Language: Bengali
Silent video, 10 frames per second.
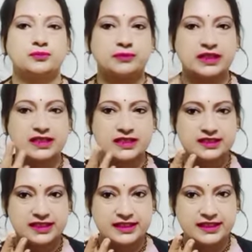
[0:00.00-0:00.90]
মানে
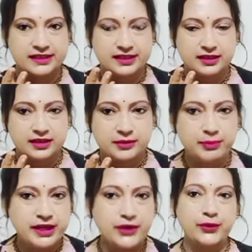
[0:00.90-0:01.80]
যাদের
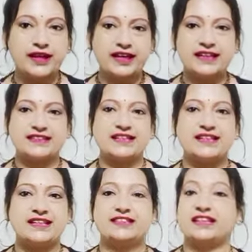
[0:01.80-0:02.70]
বিয়ে হয়ে গেছে
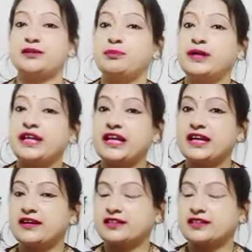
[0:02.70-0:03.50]
যাদের বিয়ে